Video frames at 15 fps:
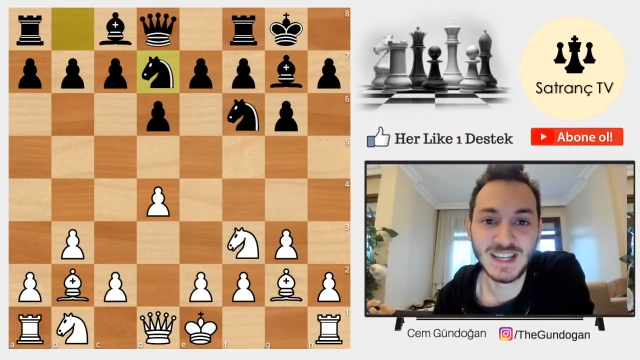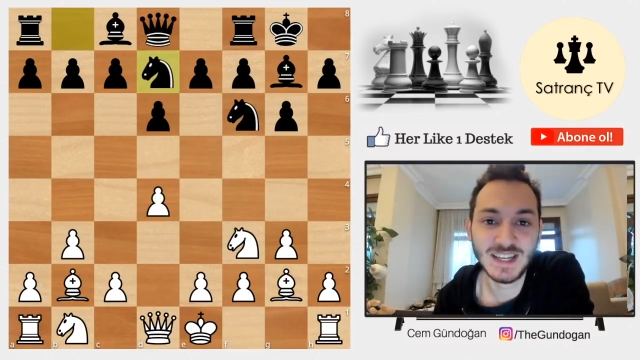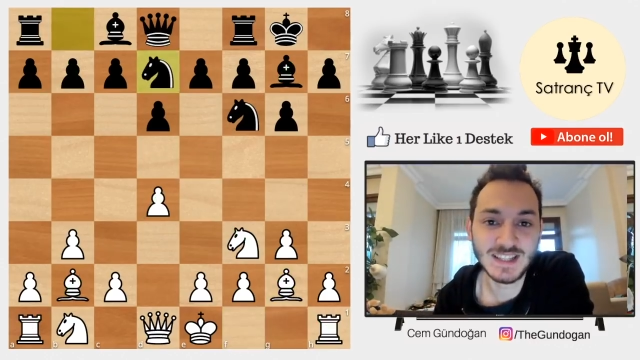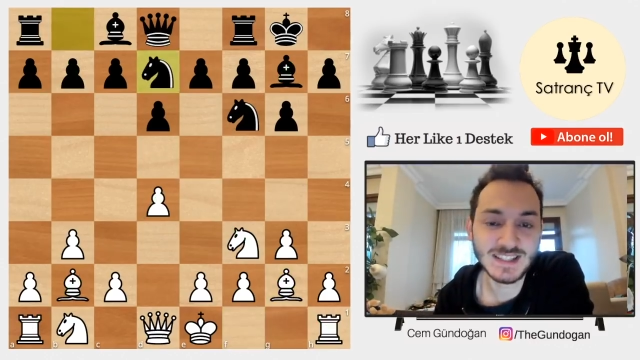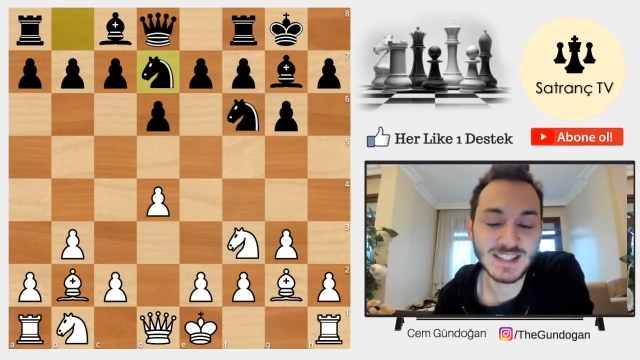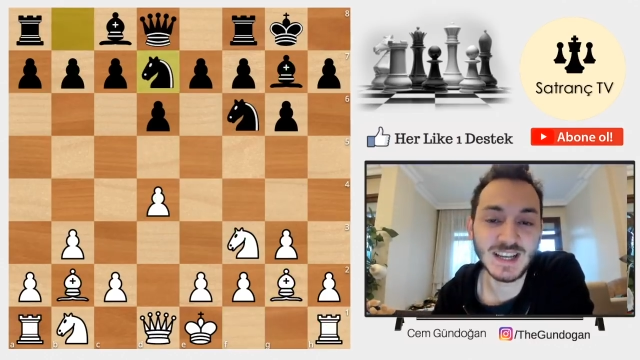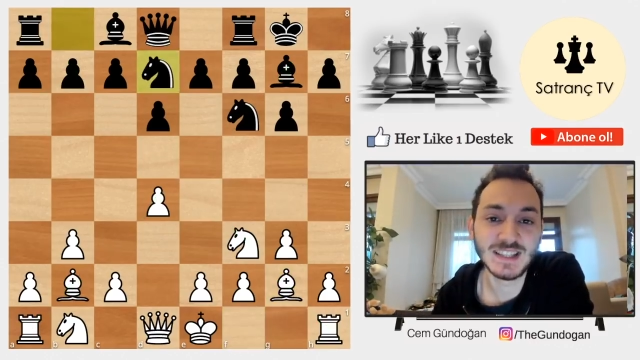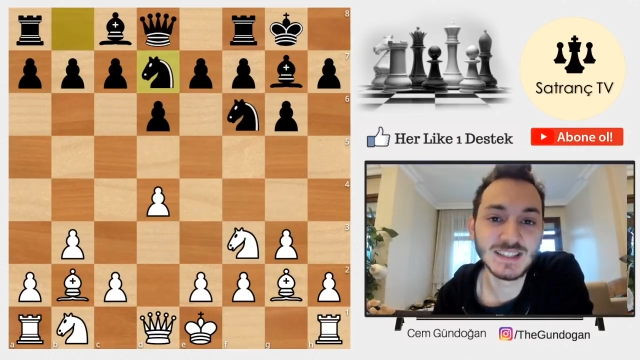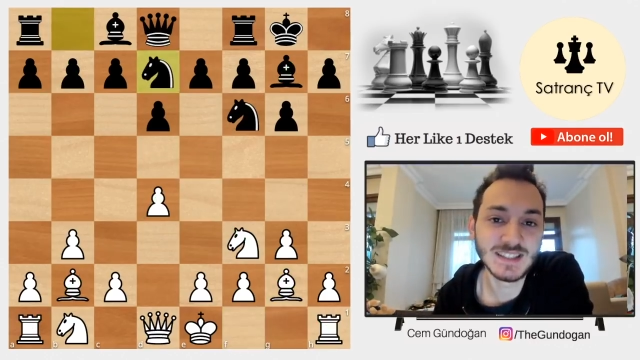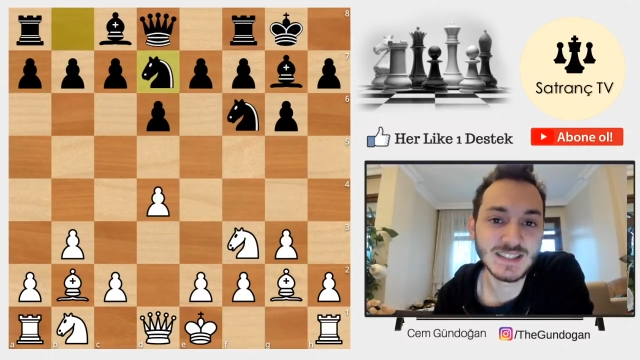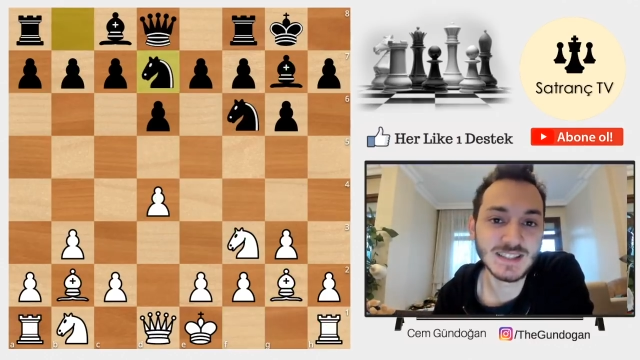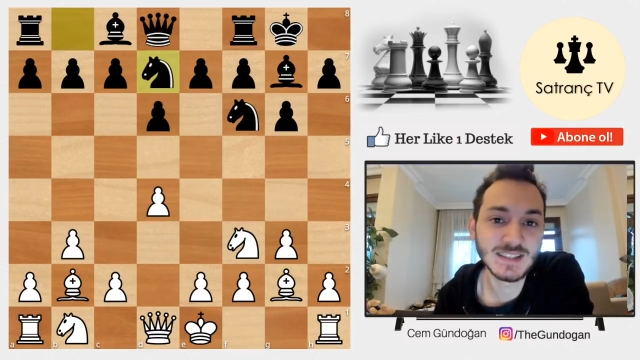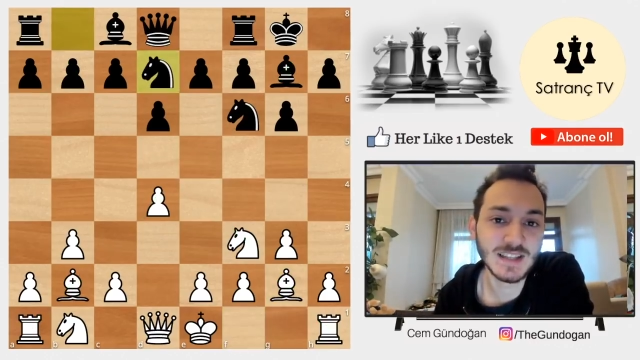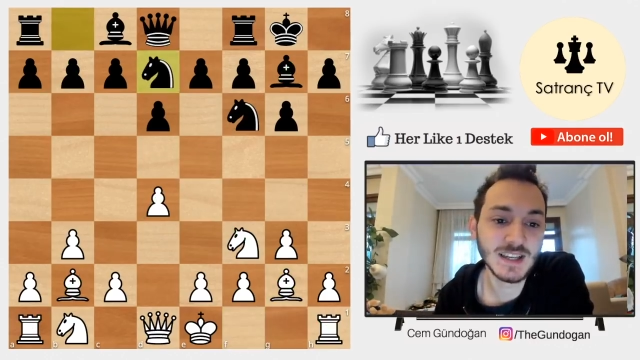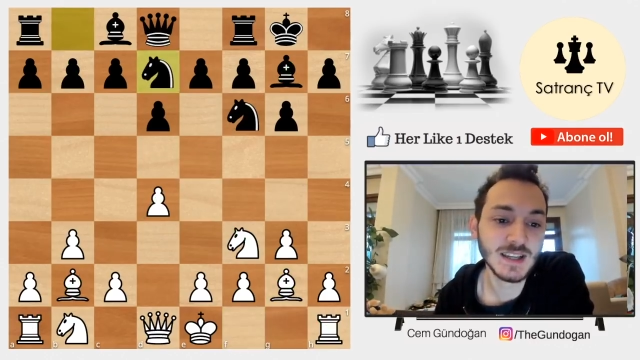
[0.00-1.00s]
hani
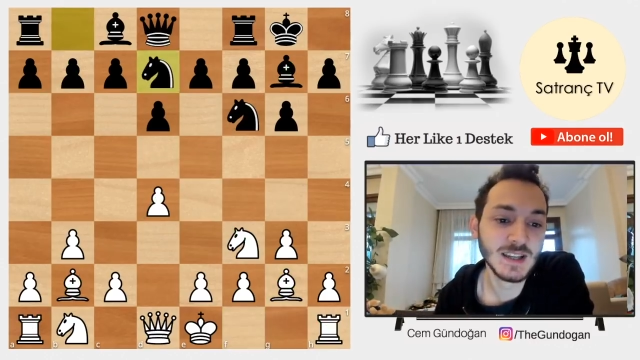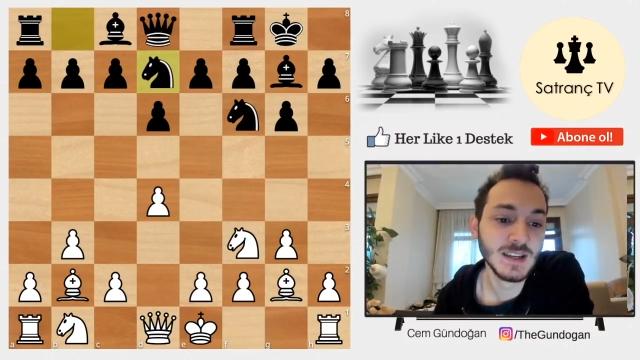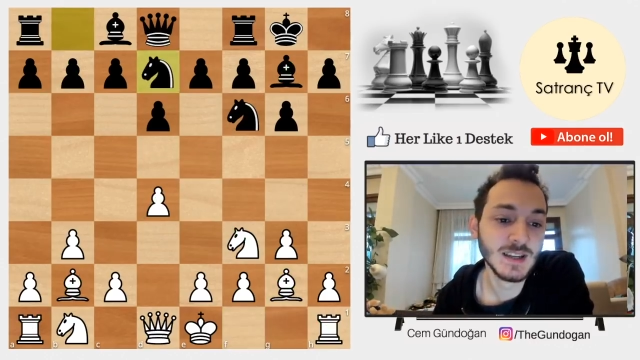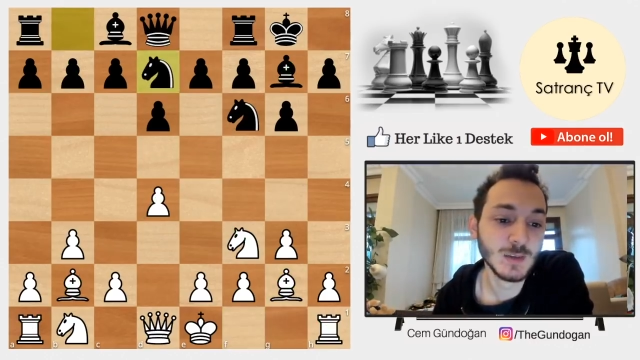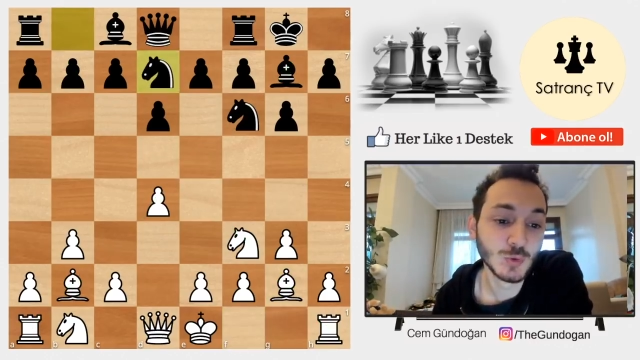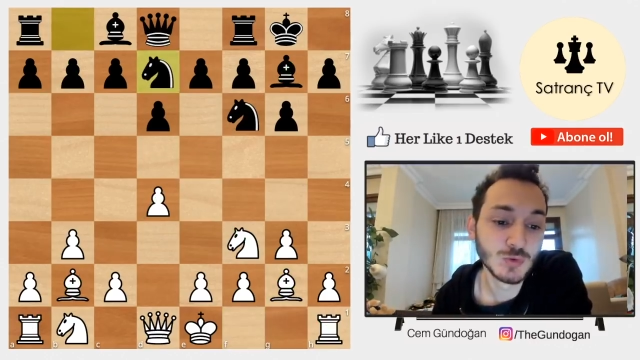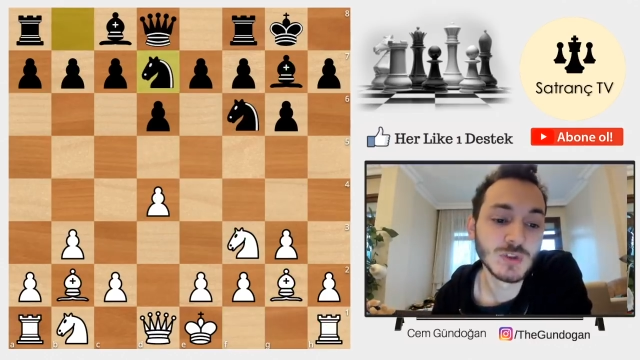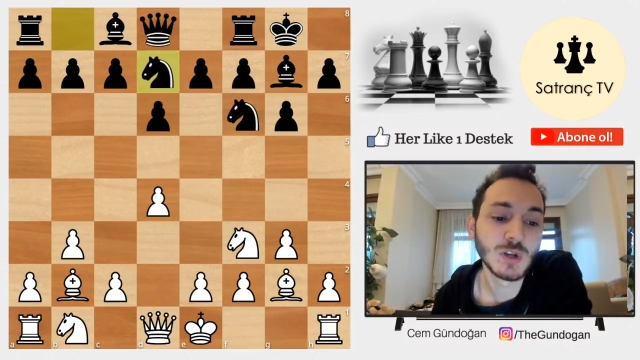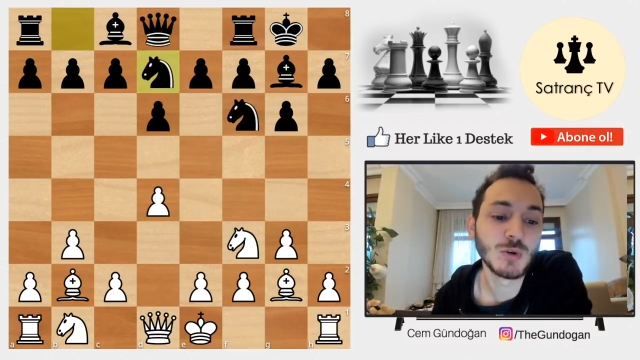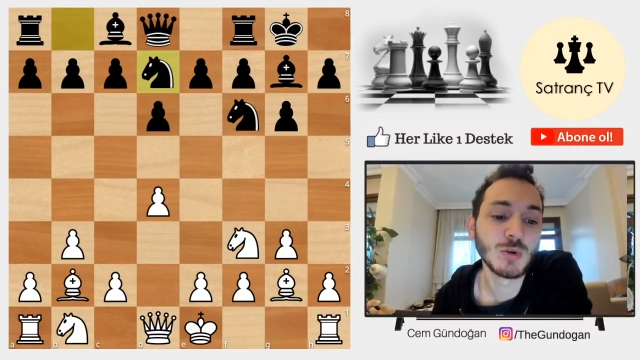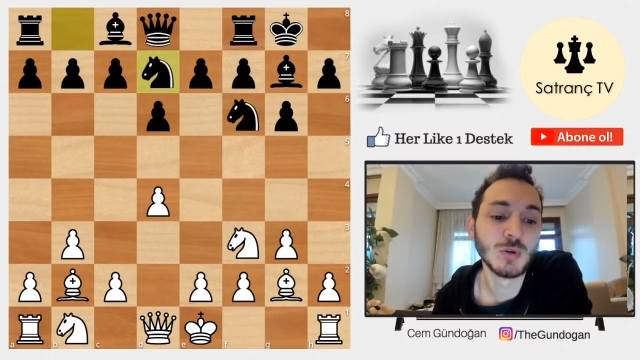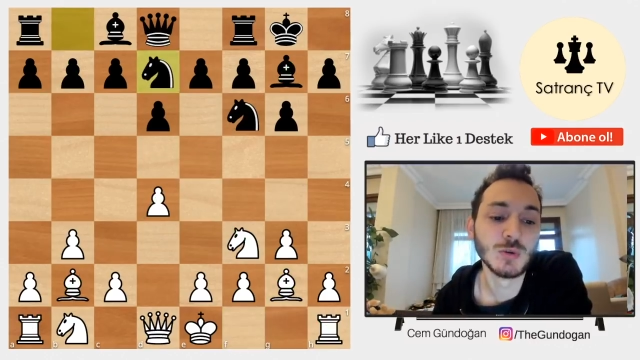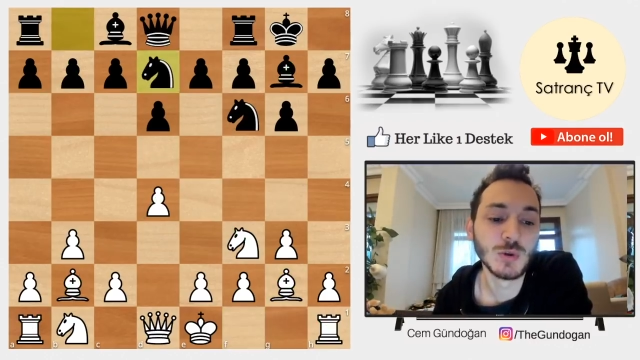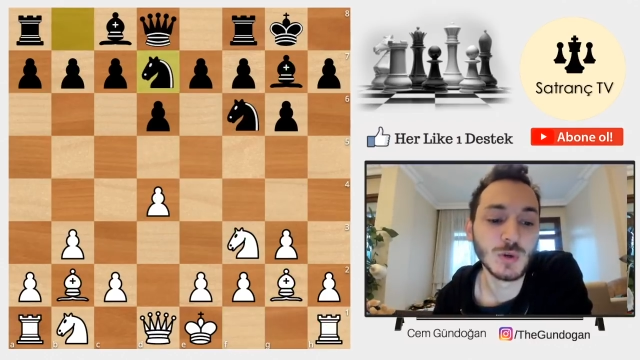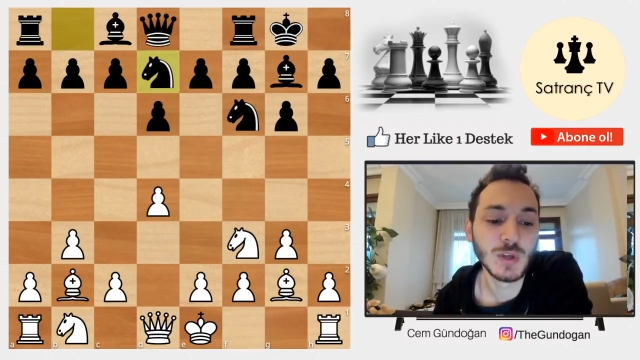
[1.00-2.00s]
saldırısına uzak
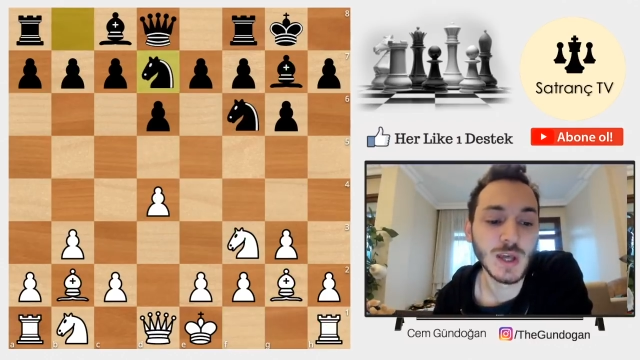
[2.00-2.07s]
oluyor.